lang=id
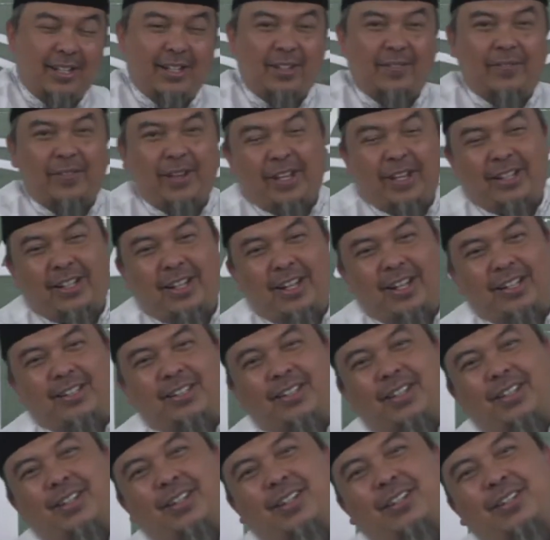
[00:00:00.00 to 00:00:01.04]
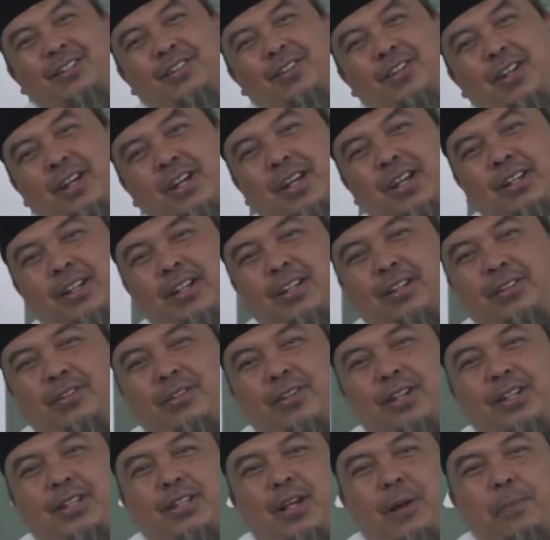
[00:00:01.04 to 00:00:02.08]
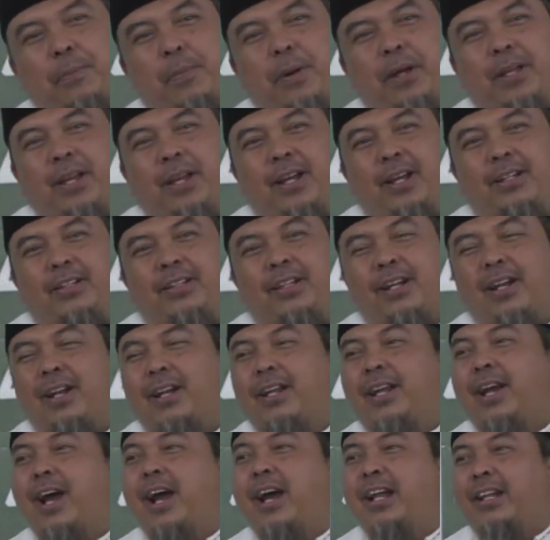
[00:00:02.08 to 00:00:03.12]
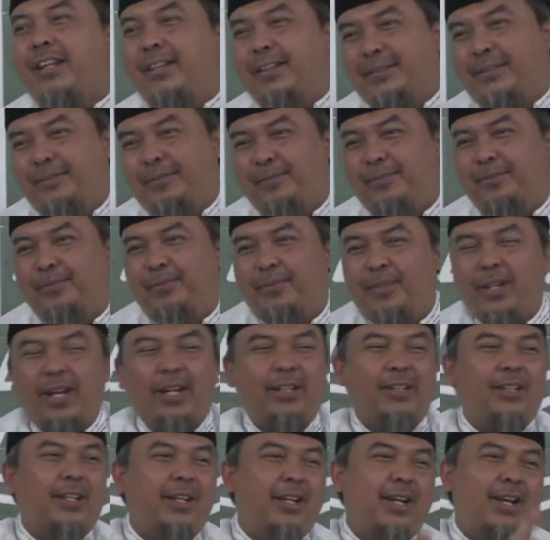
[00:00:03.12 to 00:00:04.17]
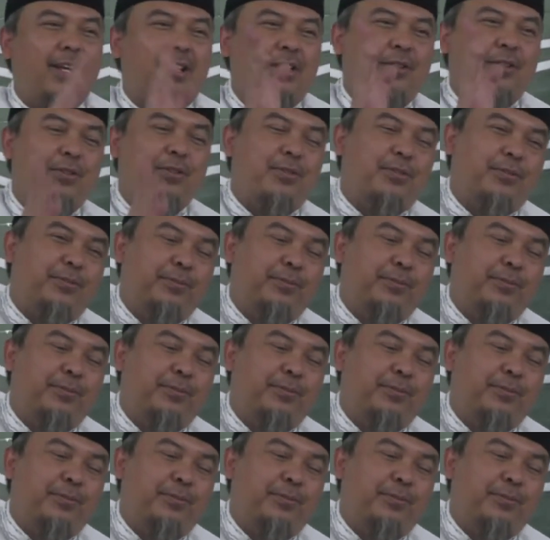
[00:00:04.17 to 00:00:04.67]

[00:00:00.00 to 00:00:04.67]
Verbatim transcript: Tapi yang jelas sudah kita tulis apa yang terlihat. Yang terlihat dulu.